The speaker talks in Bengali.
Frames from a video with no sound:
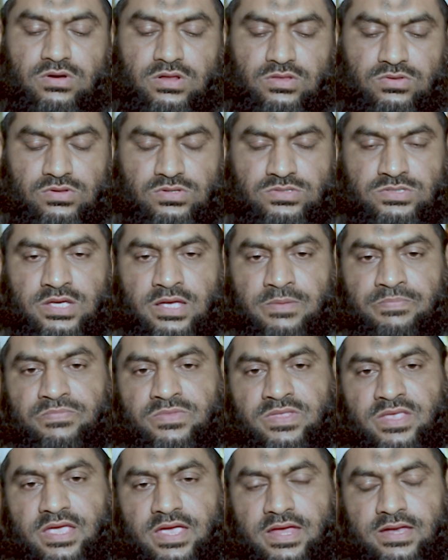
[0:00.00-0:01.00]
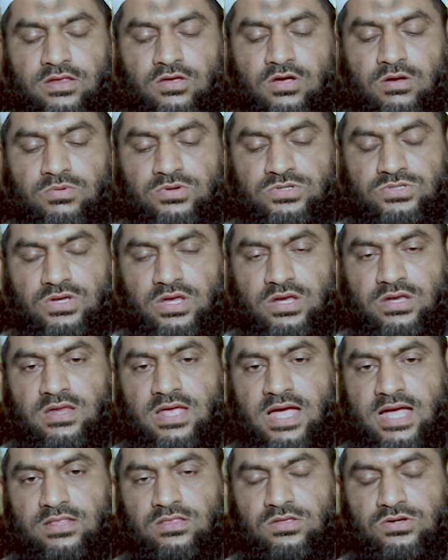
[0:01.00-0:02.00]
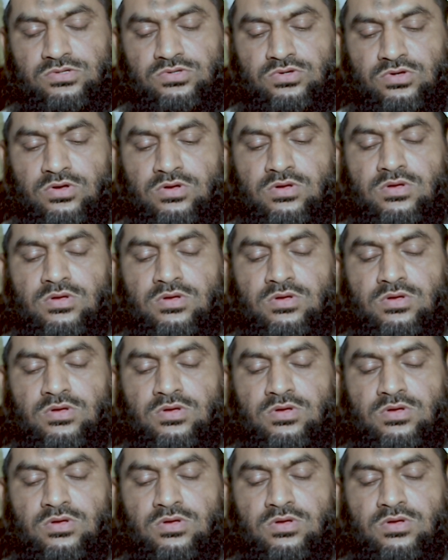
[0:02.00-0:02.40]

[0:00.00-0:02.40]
গড়ে তুলছে এটি অবশ্যই একটি আদর্শ